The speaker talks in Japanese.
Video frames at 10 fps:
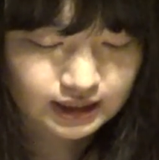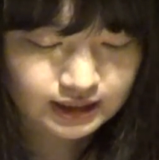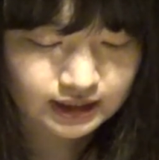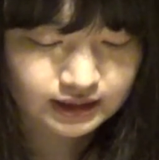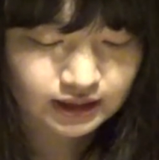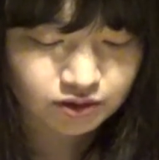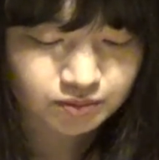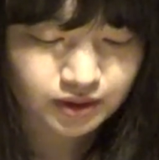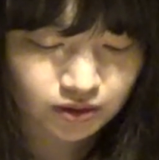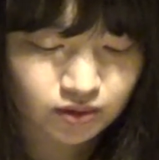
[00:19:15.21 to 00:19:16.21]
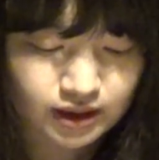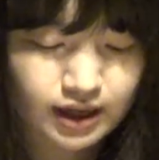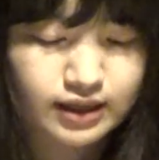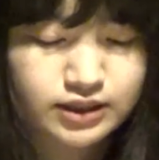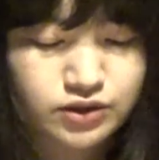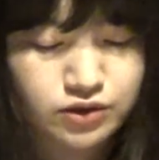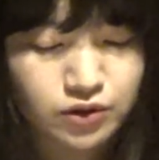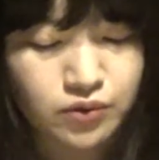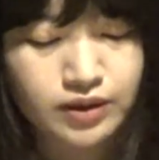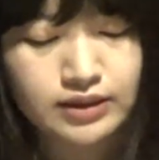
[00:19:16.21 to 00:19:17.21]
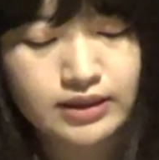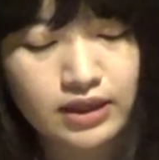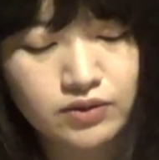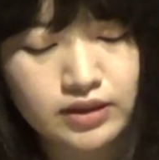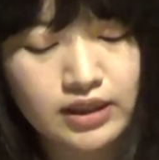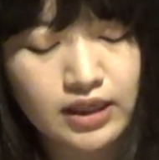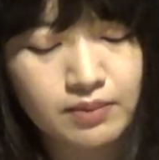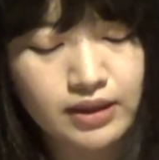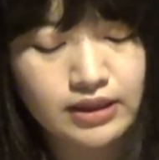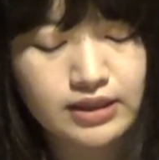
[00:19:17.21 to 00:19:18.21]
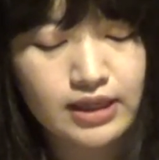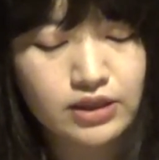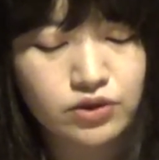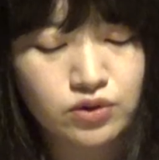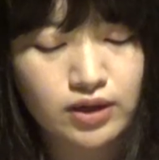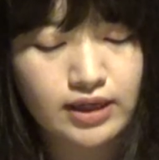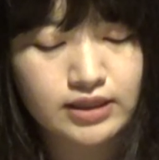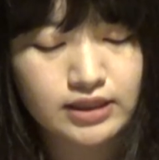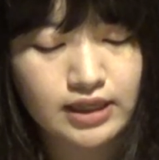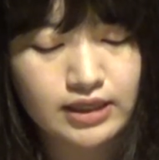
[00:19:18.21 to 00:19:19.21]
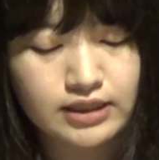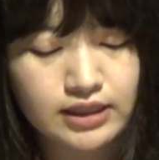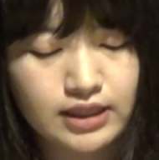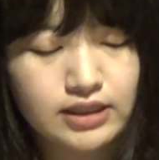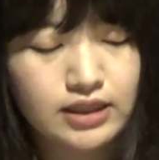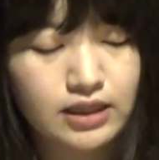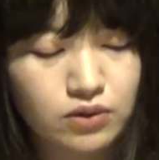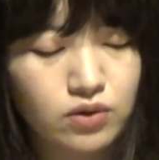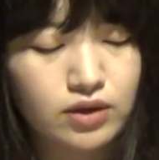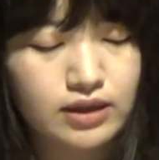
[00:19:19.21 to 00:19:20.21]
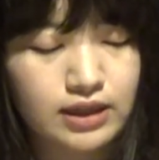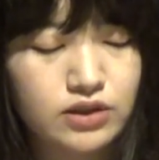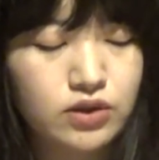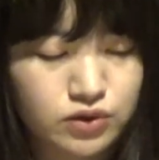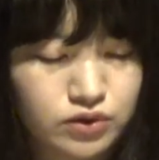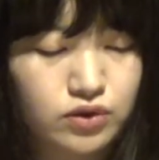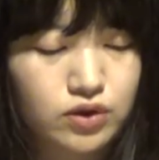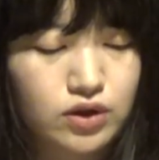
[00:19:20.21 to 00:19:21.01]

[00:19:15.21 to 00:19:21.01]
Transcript: 日向文世が共演したフジテレビ2018年4月期の月9